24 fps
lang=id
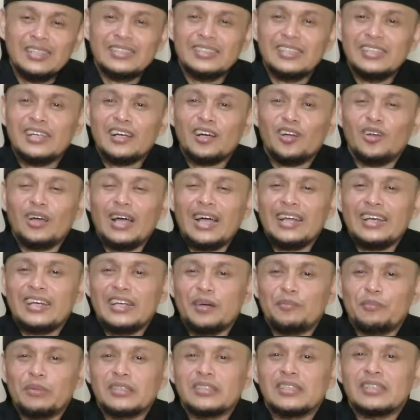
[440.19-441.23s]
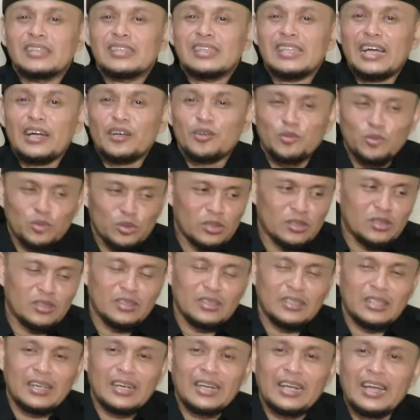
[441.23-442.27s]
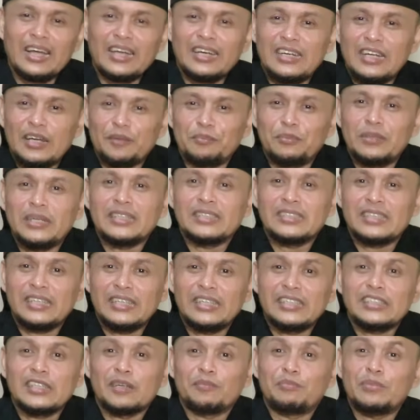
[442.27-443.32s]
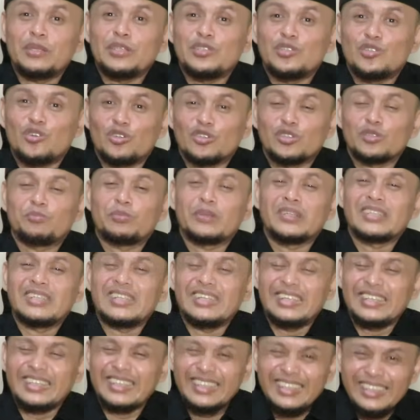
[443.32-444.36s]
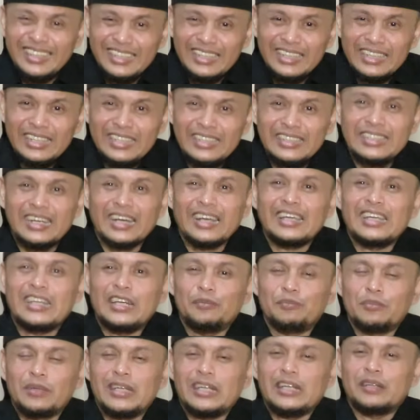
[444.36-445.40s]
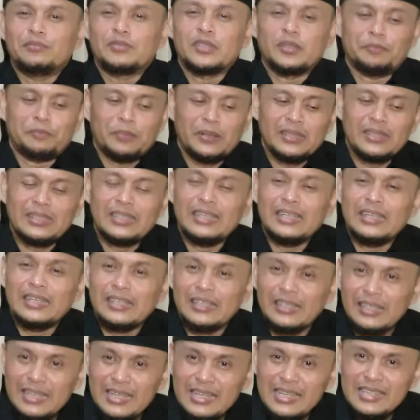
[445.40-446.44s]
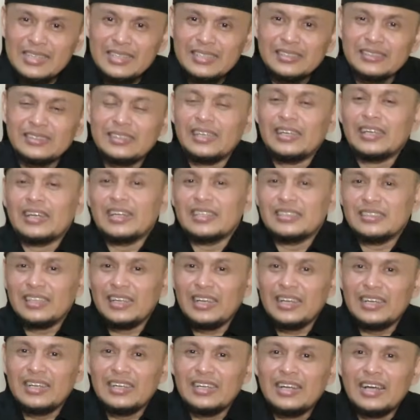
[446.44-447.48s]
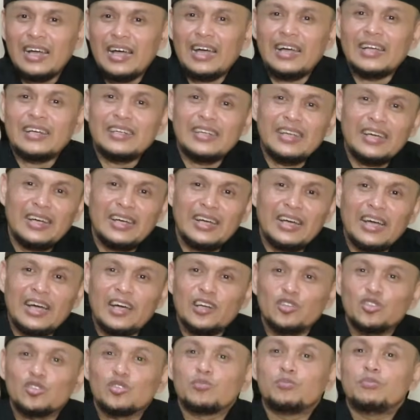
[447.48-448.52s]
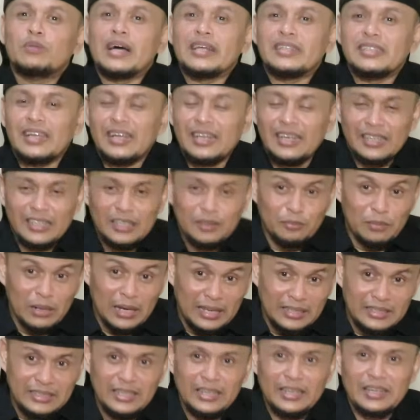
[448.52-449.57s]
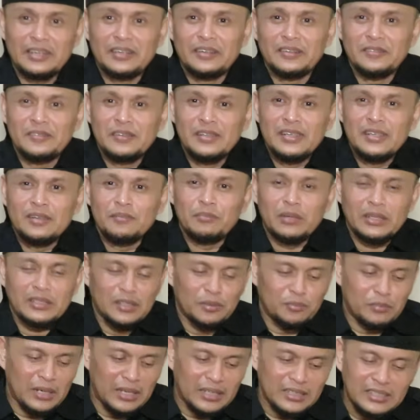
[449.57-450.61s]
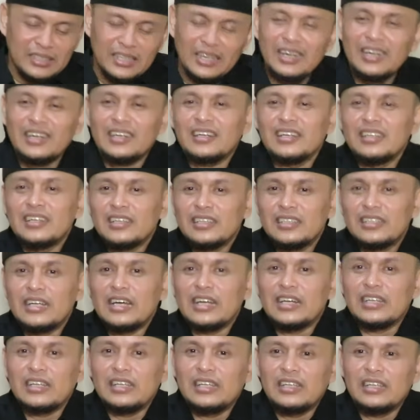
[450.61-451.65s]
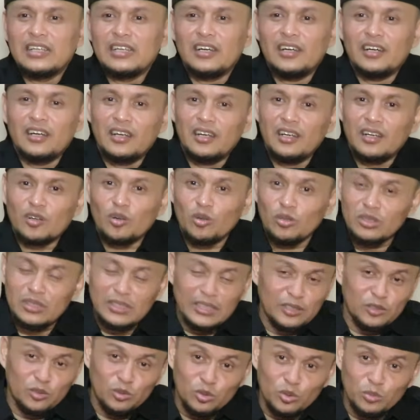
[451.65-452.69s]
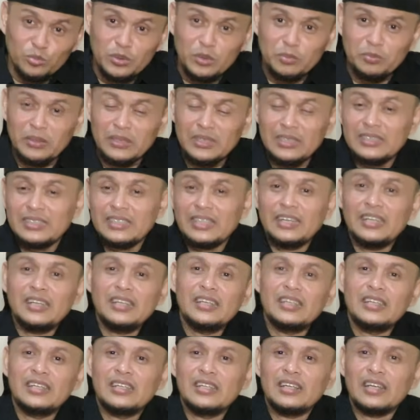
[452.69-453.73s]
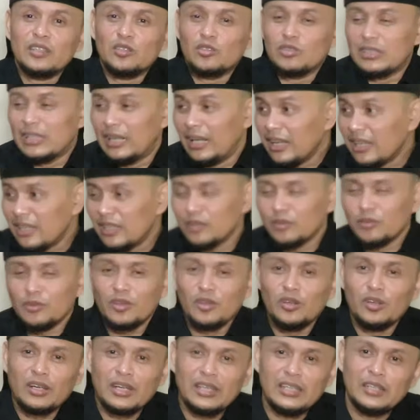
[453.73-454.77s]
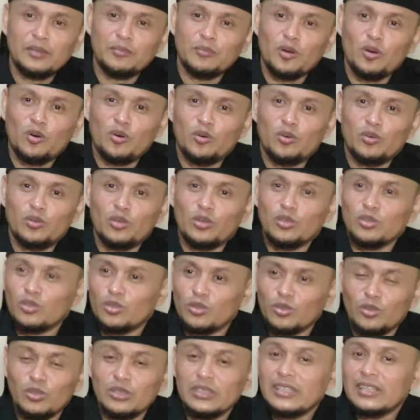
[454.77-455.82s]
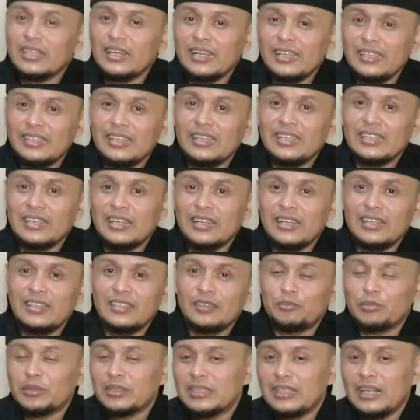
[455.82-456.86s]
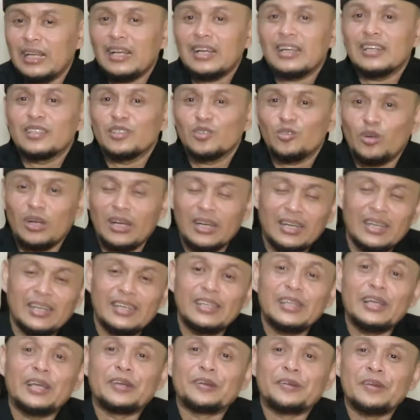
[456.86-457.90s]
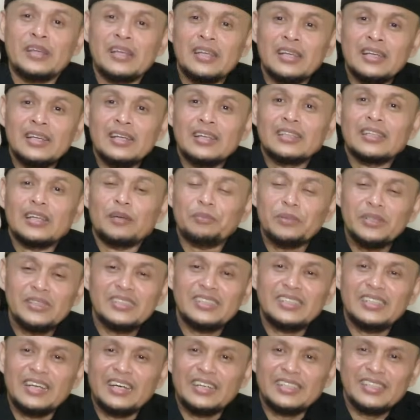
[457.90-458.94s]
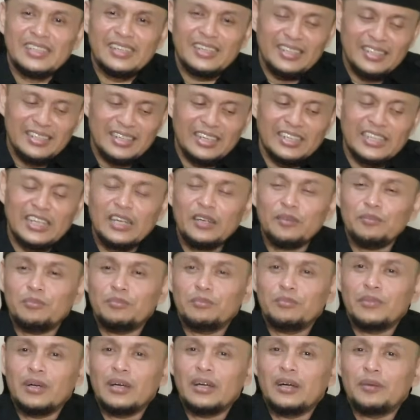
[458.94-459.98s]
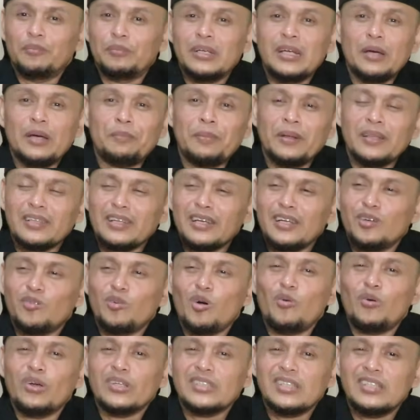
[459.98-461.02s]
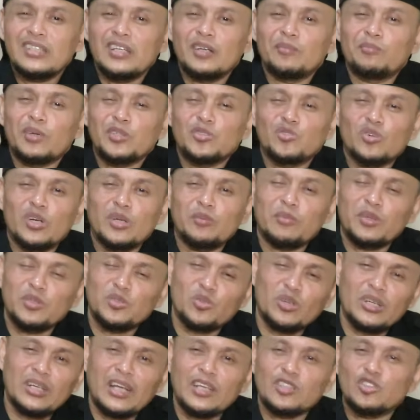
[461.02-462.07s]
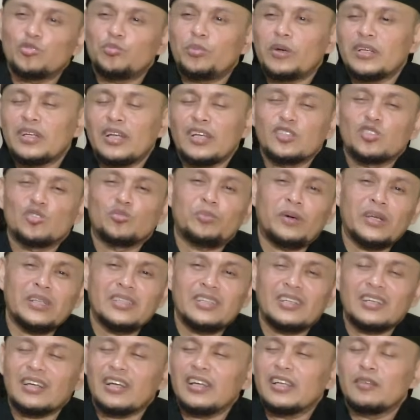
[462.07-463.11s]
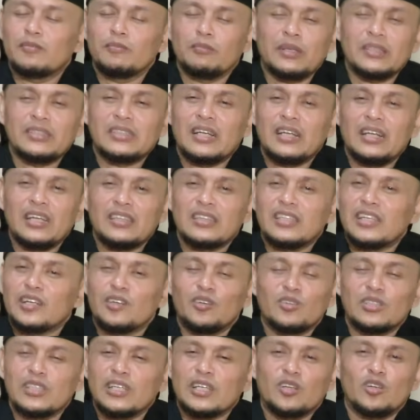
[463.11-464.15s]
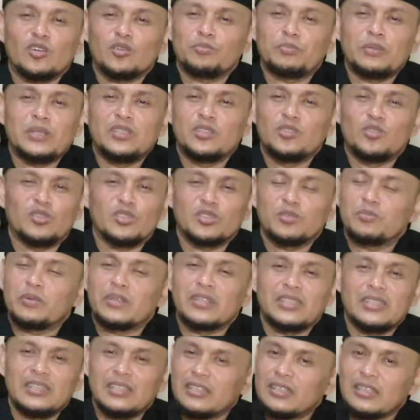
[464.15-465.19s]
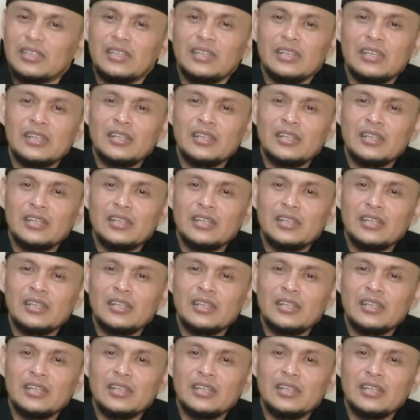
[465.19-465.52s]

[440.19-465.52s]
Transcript: Jadi kalau Anda masih takut terhadap DC-DC pinjol seperti ini, yang kirim-kirim seperti ini, saya rasa anda harus banyak lagi belajar. Banyak belajar dari uh, konten YouTube seperti saya ini atau silakan kalau kalian mau nonton konten lainnya ya dipersilahkan itu hak kalian. Tapi setidaknya kalian uh, mendapatkan wawasan dan masukan-masukan asupan-asupan terkait masalah teror-teror pinjol seperti ini.